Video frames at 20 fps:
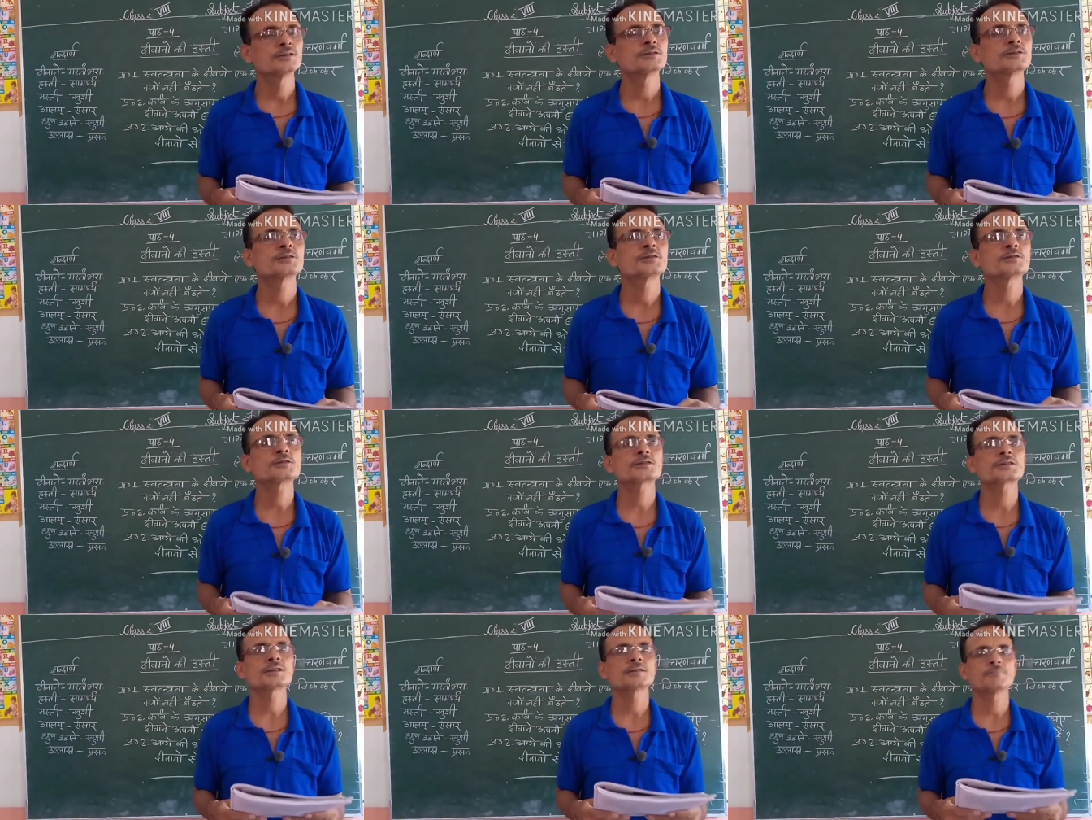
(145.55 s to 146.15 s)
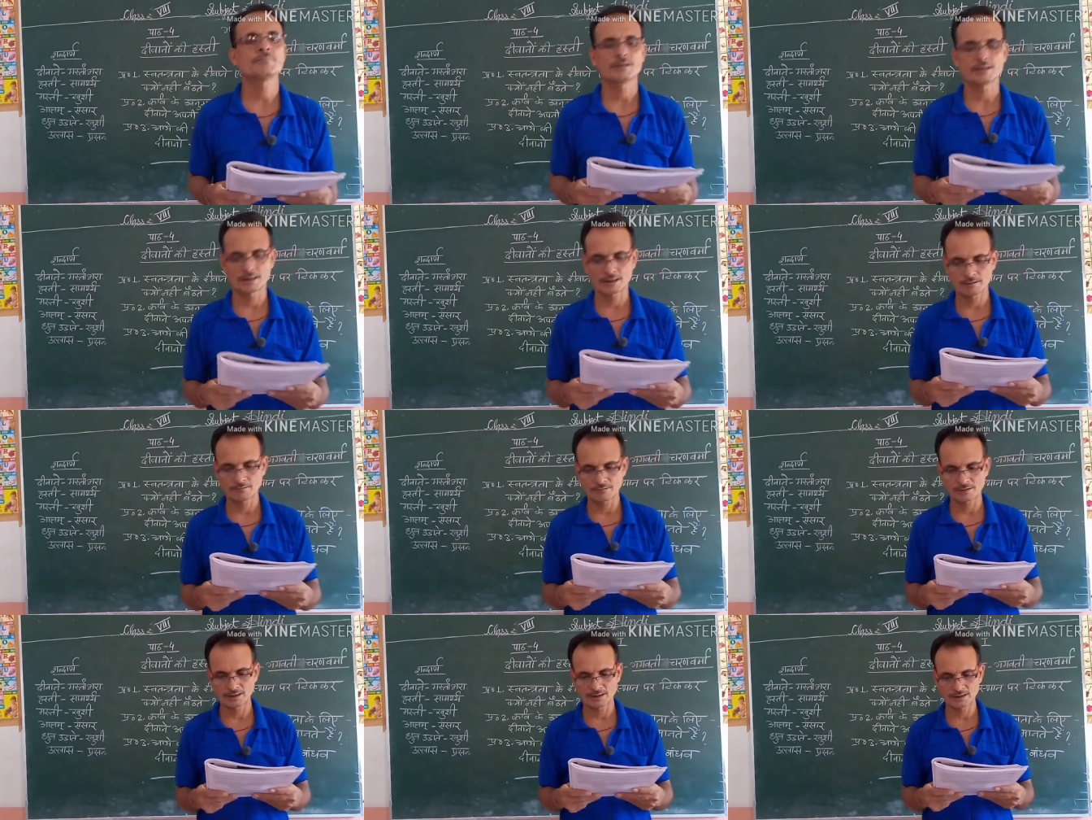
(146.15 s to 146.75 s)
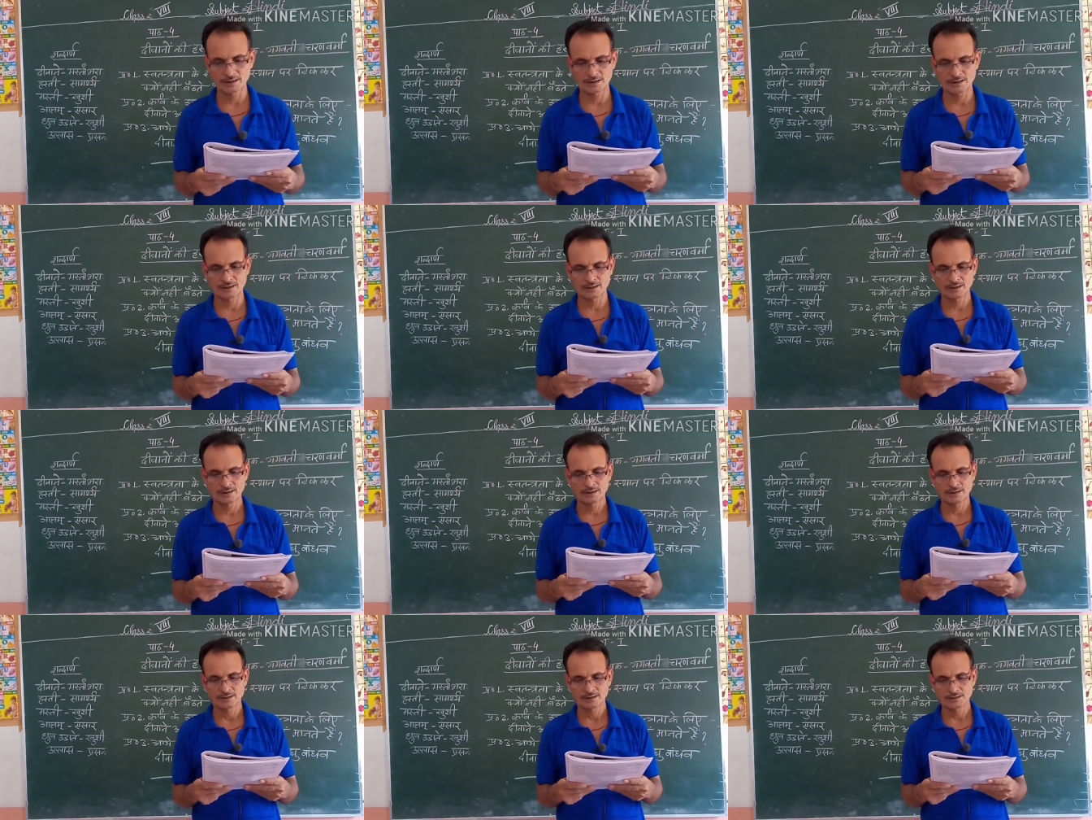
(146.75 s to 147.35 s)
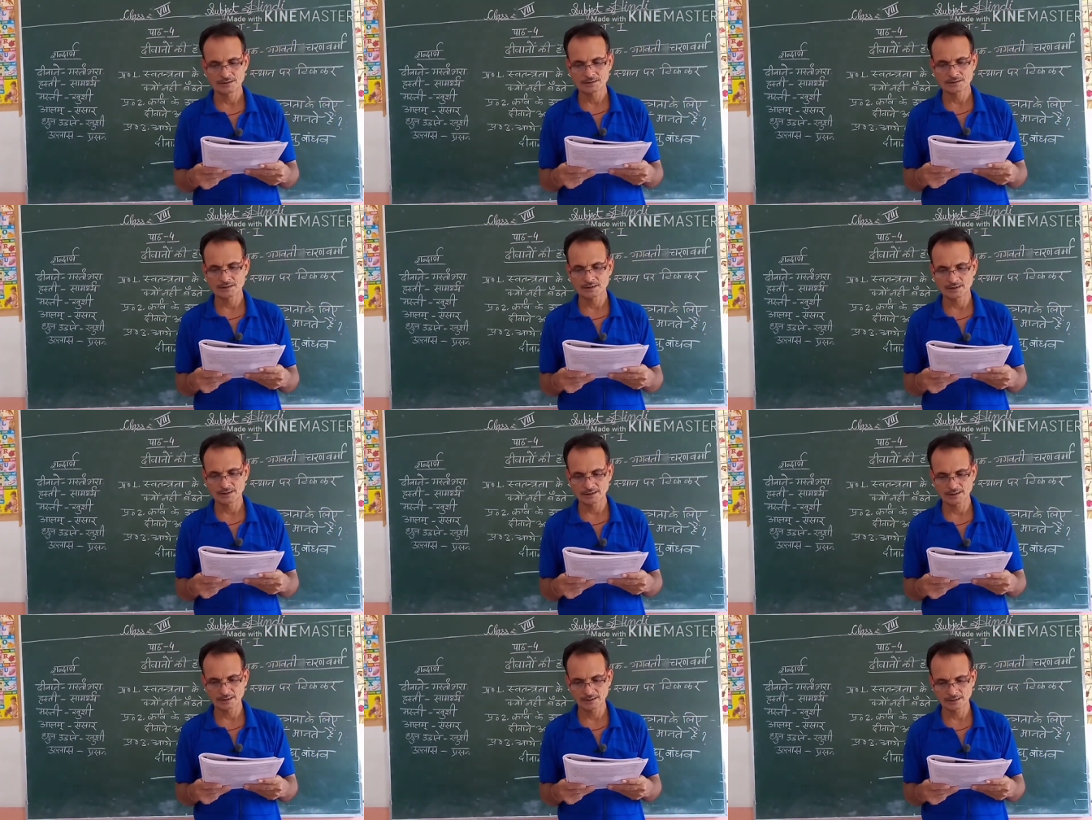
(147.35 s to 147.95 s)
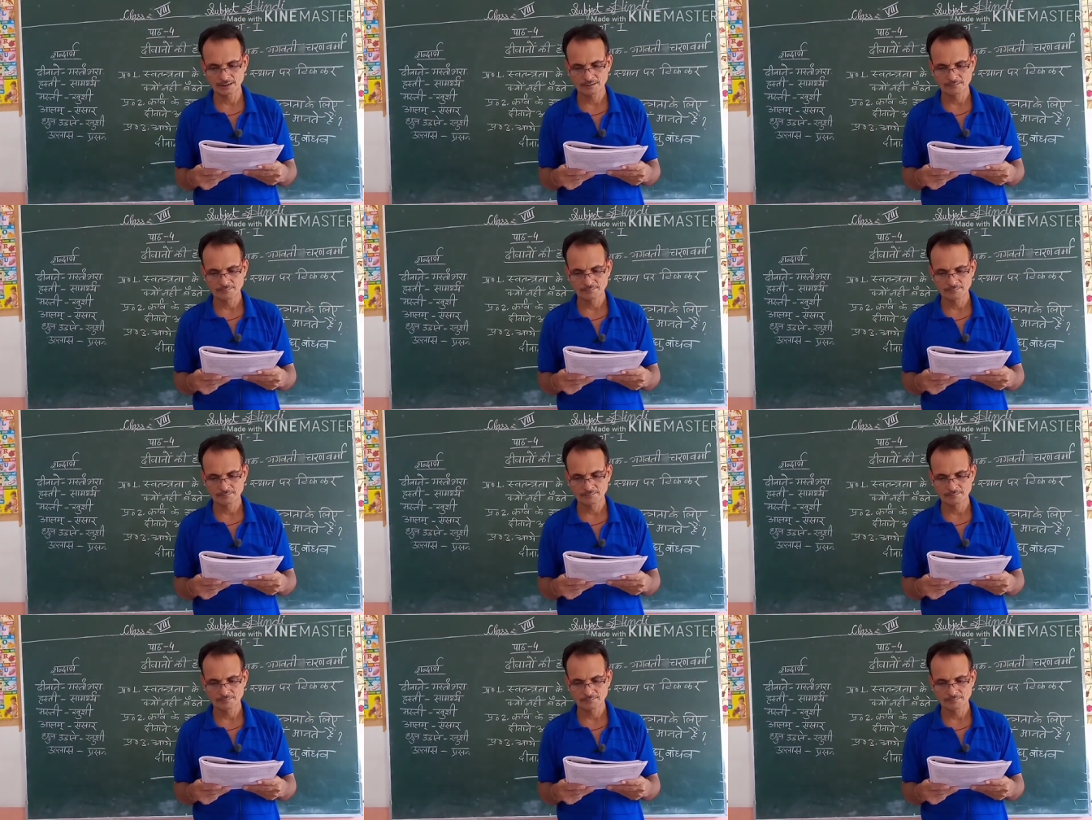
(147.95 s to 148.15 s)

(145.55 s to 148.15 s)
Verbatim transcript: जोश से भरा हुआ है इसके लिए